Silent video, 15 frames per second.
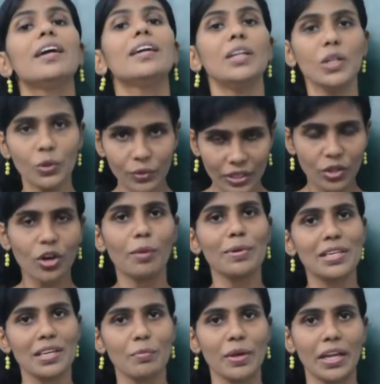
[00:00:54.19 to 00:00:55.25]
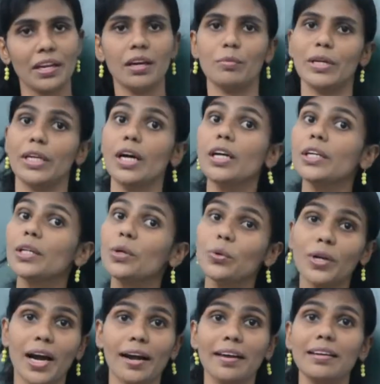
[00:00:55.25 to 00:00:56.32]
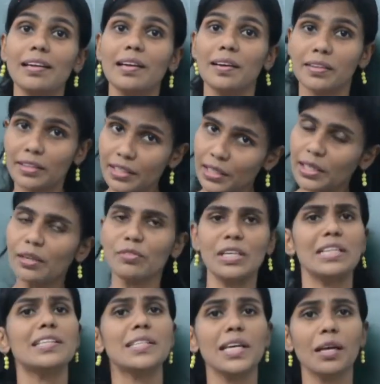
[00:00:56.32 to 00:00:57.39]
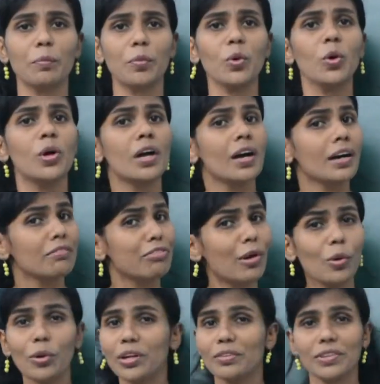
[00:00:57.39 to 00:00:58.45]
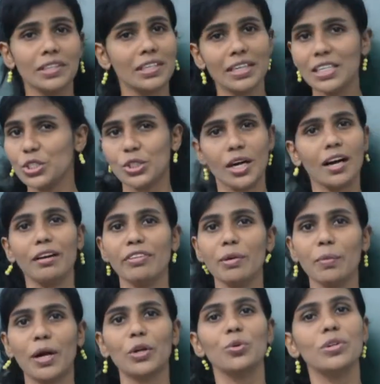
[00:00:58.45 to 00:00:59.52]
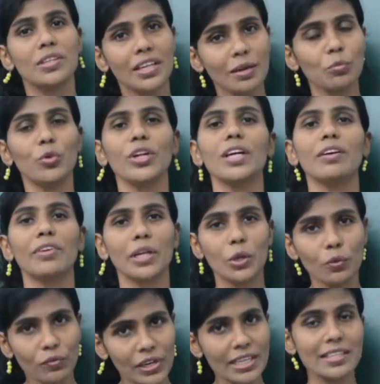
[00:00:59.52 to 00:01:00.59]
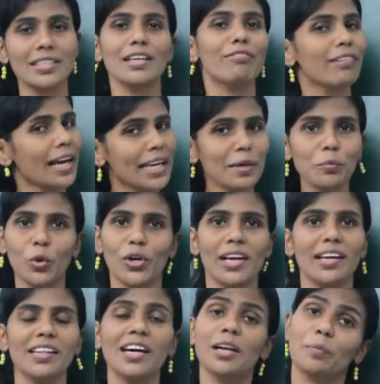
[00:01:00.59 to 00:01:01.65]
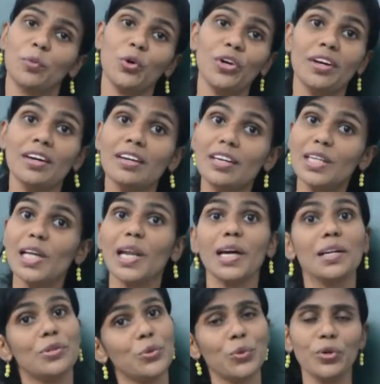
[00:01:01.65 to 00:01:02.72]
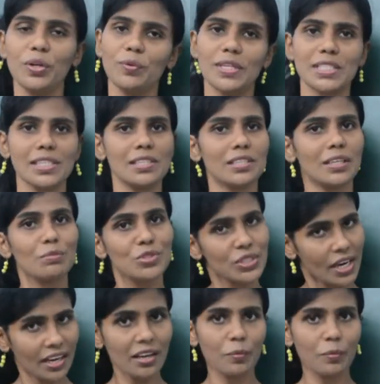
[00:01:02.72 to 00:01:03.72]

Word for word: இன்னும் ஒரு காமன் ட்ரீம் என்ன அப்படின்னா ஏதோ ஒரு ஹைட்ல இருந்து கீழே விழுந்துட்டே இருப்போம் ஃப்ளோருக்கு வந்து ரீச் ஆகவே மாட்டோம் ட்ரீம் முடிகிற வரைக்கும் விழுந்துட்டே ஃப்ளைங் மோட்லேயே தான் இருப்போம் இதெல்லாம் யூனிவர்சல் ட்ரீம்ஸ் நிறைய